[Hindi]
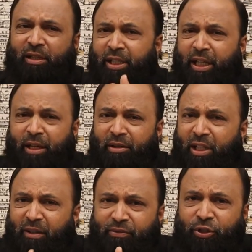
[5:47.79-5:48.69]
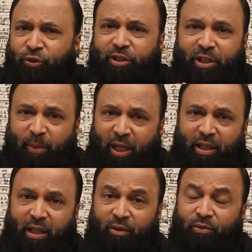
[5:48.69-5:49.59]
नहीं ये लफ्ज क्यों इस्तेमाल
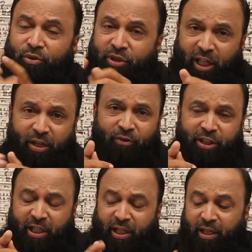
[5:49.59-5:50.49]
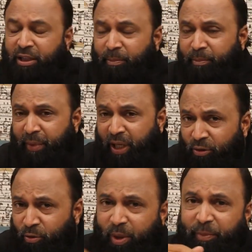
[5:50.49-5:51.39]
कर रहा हूँ उसकी एक वजह है जब
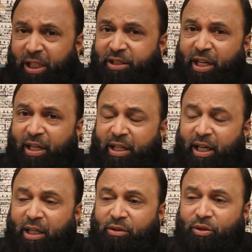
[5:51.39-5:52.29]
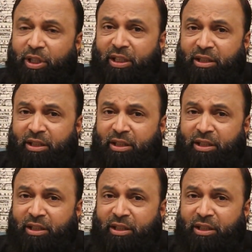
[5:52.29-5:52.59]
मेनू में मैंने चेक किया तो